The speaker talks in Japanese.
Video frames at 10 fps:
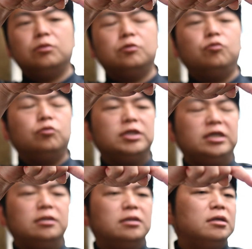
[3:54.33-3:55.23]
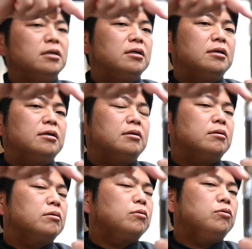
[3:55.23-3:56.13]
ここに
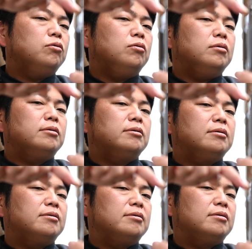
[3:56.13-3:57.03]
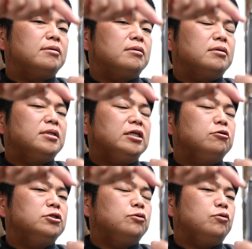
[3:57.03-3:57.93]
こう
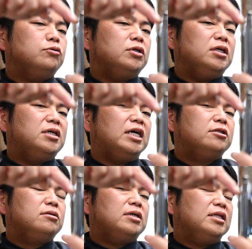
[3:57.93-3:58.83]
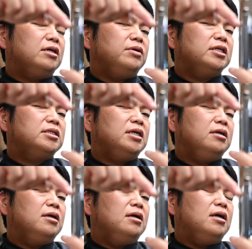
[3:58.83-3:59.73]
ダストシールを通す時にガツッと当たるわけですね。
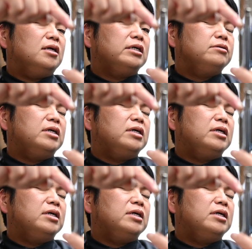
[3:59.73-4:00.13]
当たる